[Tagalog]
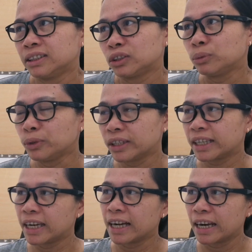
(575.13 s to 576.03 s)
Sumulat
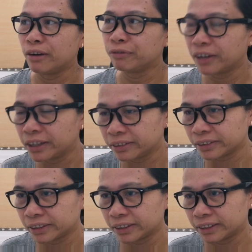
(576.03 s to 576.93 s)
ka ng love
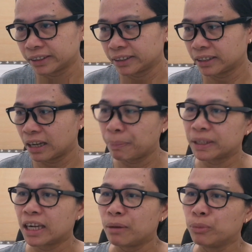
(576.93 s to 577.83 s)
letter,
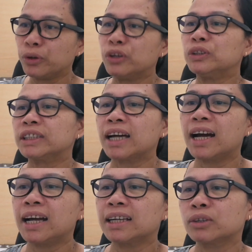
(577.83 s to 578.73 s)
ipadala mo 'yun
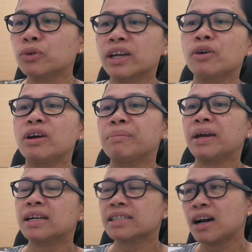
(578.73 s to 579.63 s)
sa kung ikaw ay
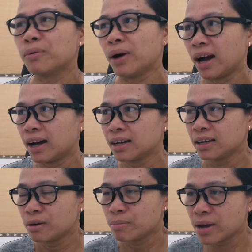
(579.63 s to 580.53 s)
may asawa,
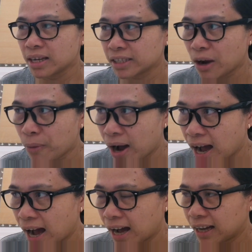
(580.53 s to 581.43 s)
may asawa
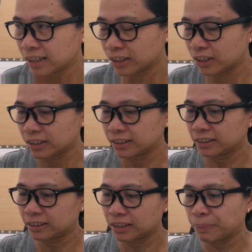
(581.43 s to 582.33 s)
ka, uh,
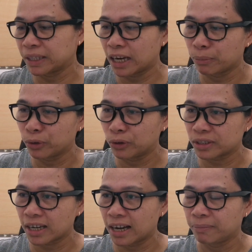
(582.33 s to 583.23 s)
ipadala mo
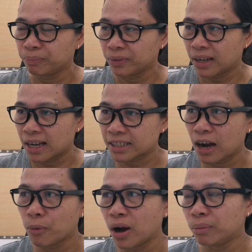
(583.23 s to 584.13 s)
yun sa
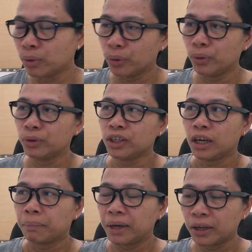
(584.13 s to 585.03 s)
asawa mo.
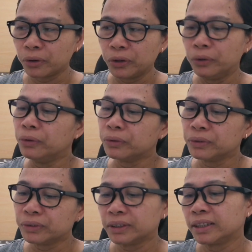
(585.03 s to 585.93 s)
Pero
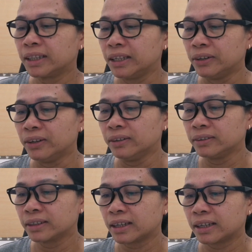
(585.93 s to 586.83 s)
yung,
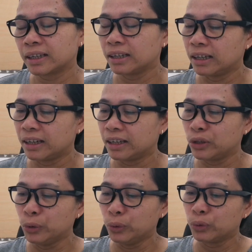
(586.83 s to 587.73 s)
ano, uh,
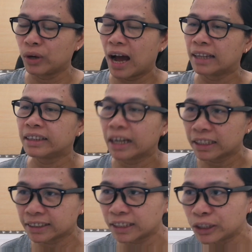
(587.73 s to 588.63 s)
yung
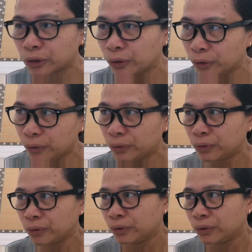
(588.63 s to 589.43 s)
address nito